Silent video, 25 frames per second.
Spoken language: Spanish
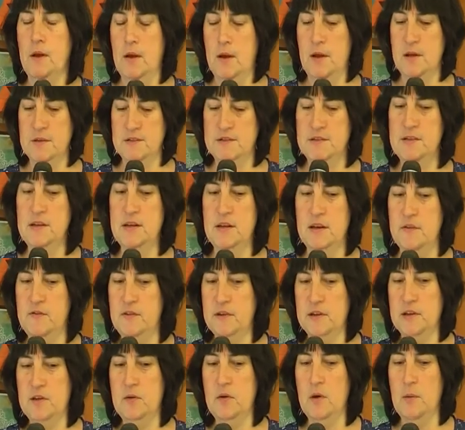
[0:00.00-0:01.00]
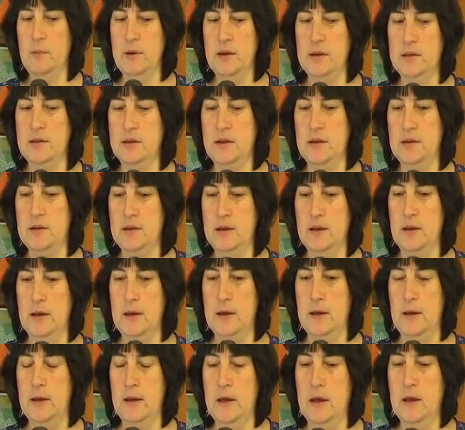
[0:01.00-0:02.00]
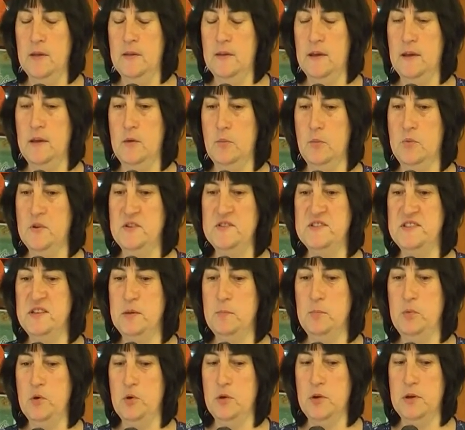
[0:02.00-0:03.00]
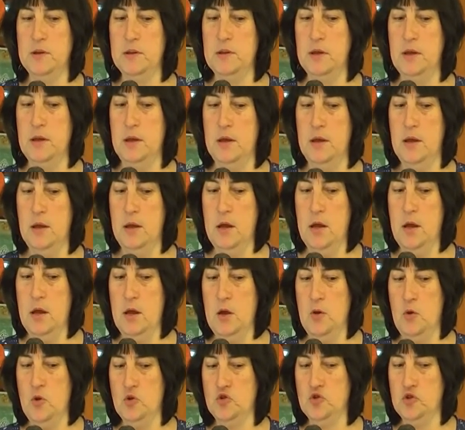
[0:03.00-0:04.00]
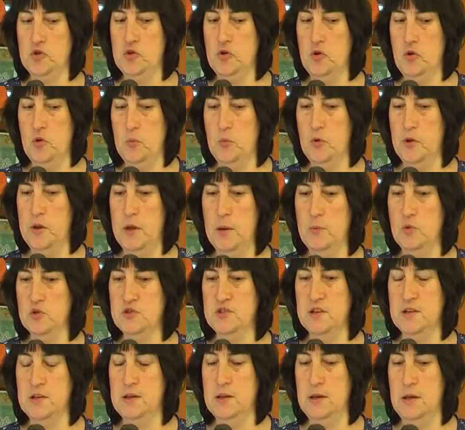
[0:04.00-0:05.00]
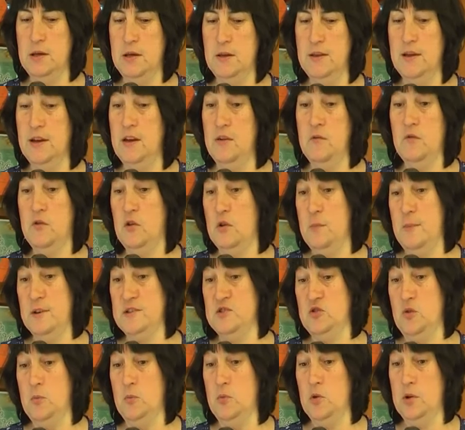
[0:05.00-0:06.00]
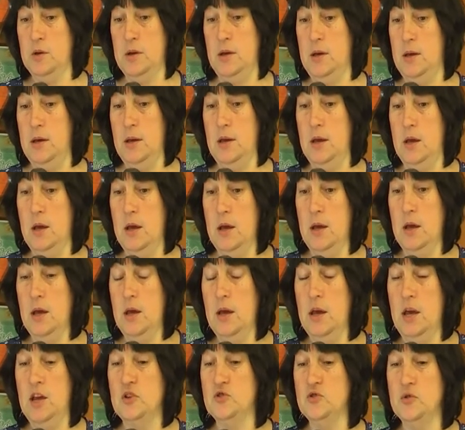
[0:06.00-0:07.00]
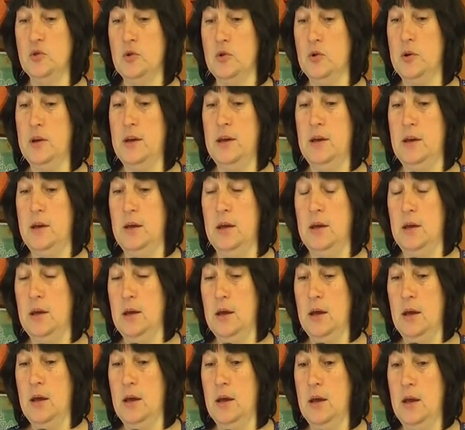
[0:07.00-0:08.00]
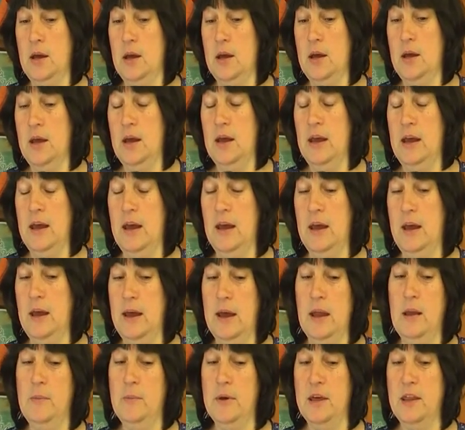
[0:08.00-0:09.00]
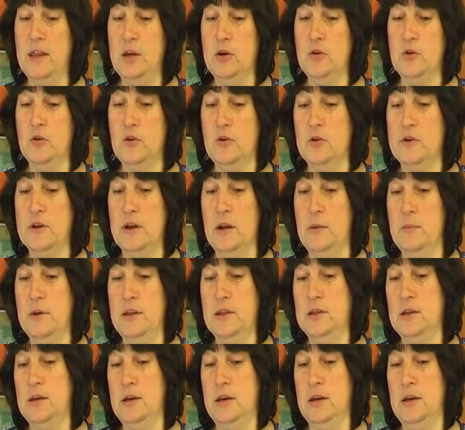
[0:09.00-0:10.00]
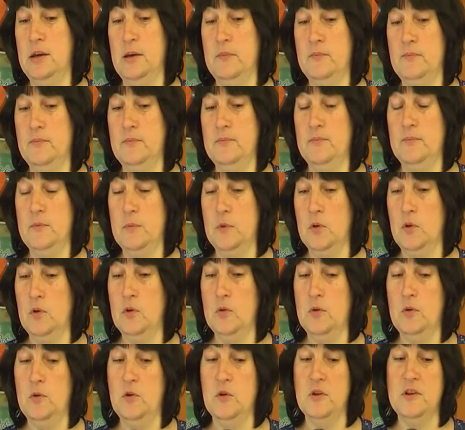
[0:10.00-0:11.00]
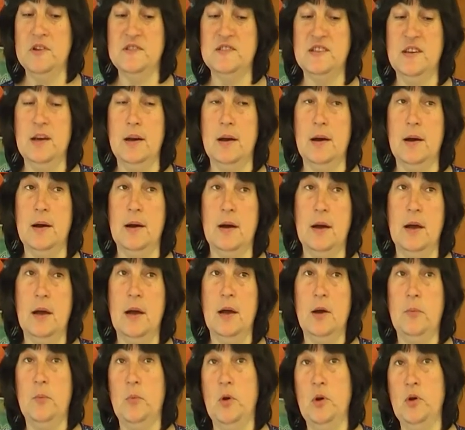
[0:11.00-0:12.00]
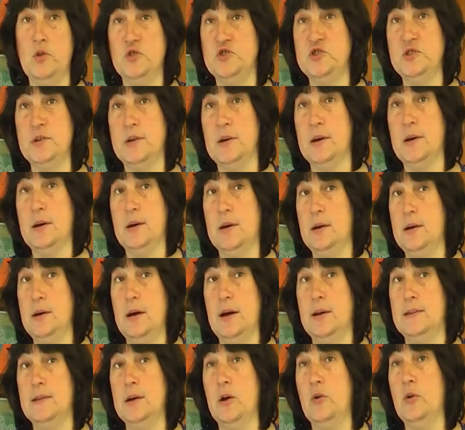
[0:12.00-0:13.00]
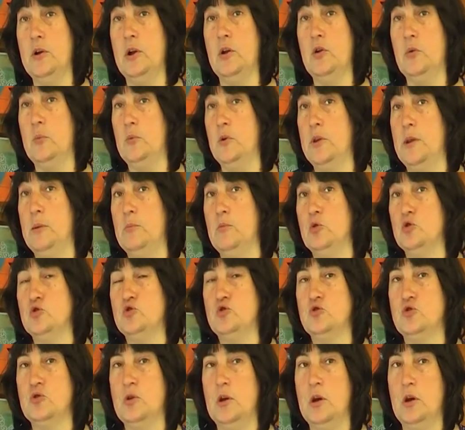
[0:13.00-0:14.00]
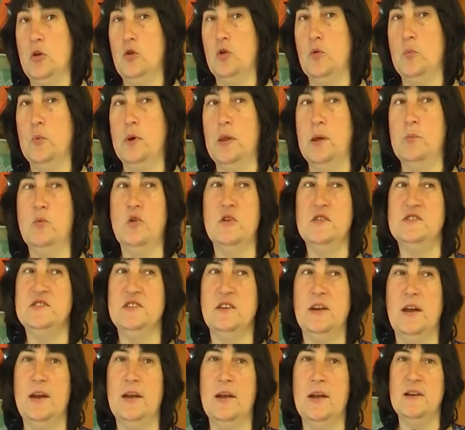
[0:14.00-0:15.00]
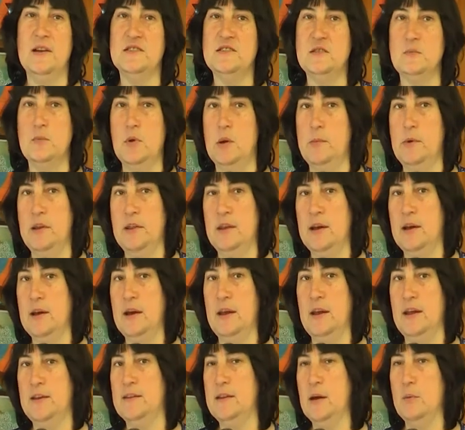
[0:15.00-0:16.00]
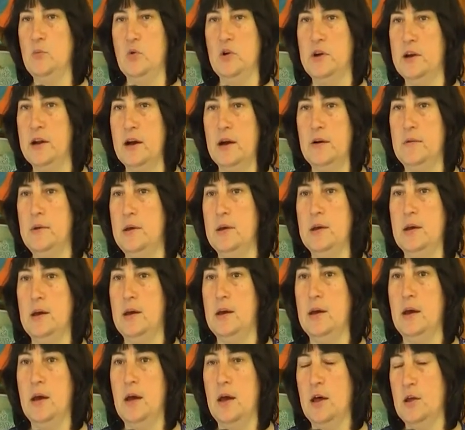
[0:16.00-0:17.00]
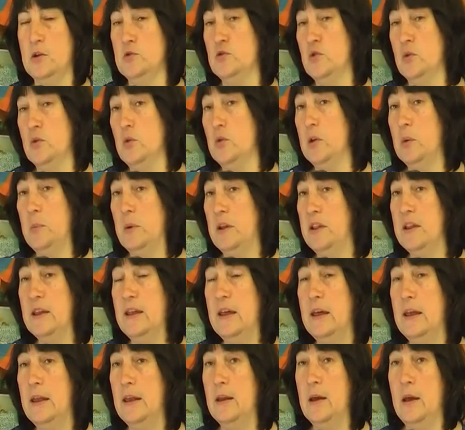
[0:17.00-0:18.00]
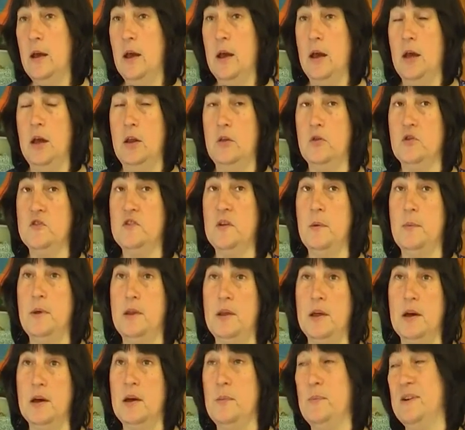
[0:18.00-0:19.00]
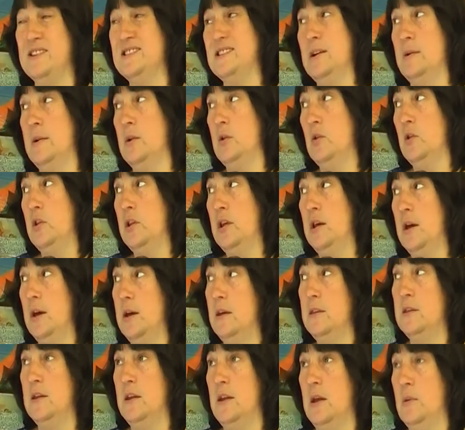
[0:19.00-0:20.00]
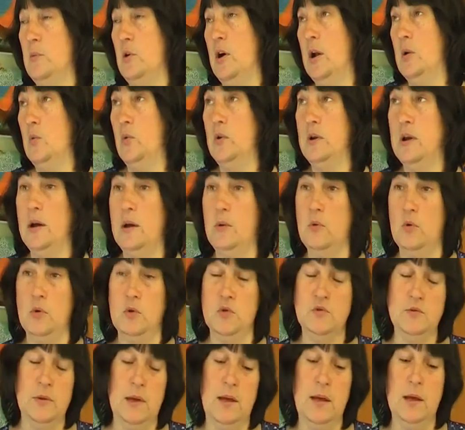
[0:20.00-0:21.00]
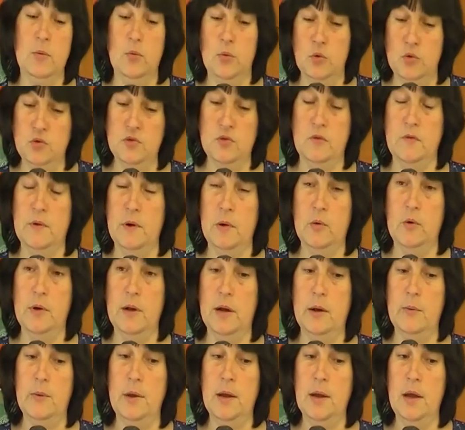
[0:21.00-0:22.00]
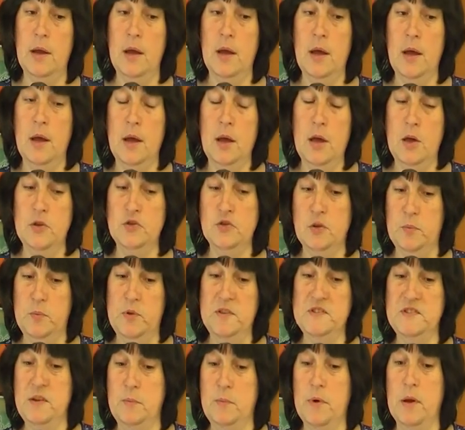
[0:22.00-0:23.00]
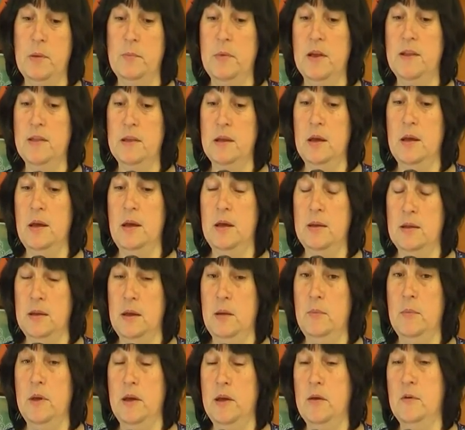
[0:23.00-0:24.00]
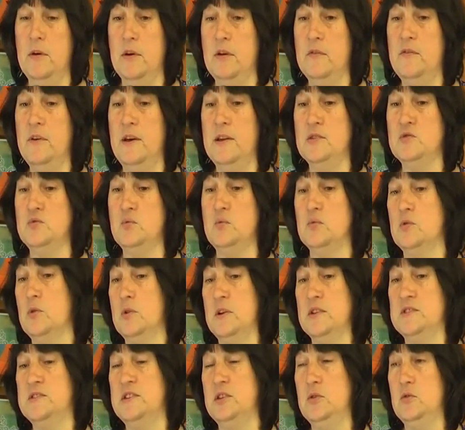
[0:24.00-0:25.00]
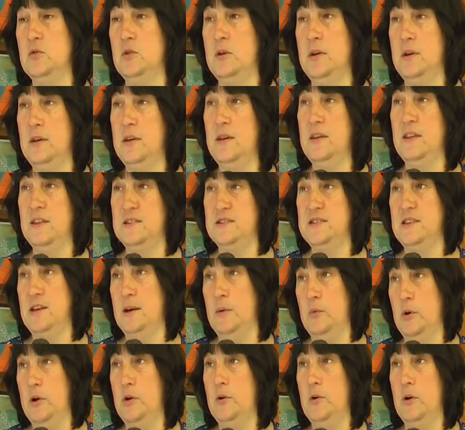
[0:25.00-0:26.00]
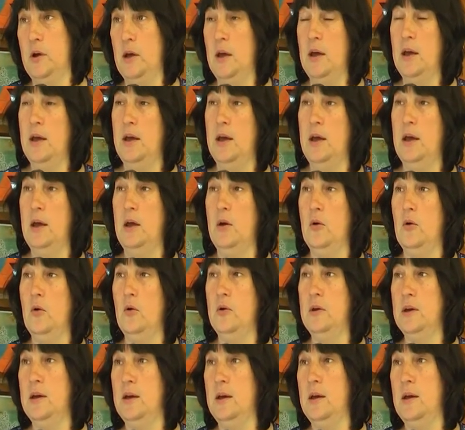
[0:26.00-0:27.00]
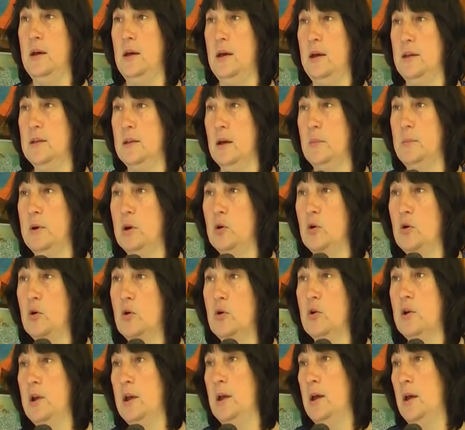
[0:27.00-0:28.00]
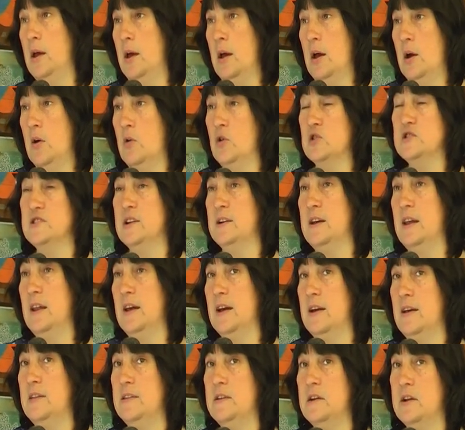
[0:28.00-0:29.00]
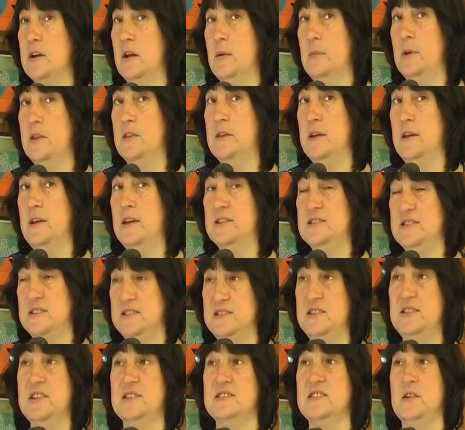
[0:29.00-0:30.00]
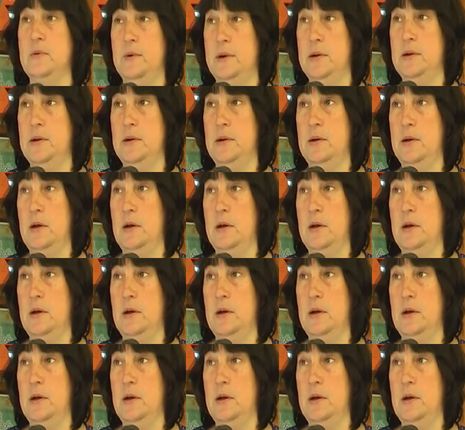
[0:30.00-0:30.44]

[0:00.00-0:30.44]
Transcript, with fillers: Sí, efectivamente, este, desde un principio este, nosotros no podíamos este, dar información porque eso... el médico realmente nos, nos decía, bueno chica, hasta ahora no podemos no podemos decirles simplemente que él está muy grave y que solo depende de él. Entonces, a medida que pasaban los días y teníamos alguna evolución favorable, yo principalmente este, me iba al Face un toquecito y, decía, bueno, eh, hoy eh, está mejor, eh, cosas que la gente realmente necesita saber